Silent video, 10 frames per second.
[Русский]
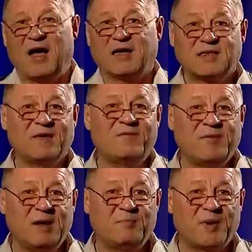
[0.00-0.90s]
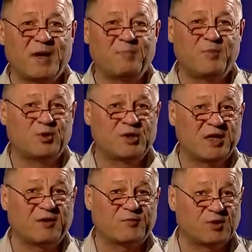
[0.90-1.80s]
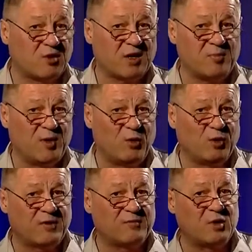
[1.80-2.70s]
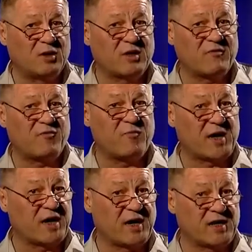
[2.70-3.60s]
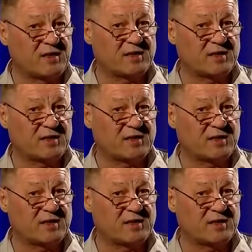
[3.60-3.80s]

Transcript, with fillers: А сам фильм при бюджете в 40 миллионов долларов в прокате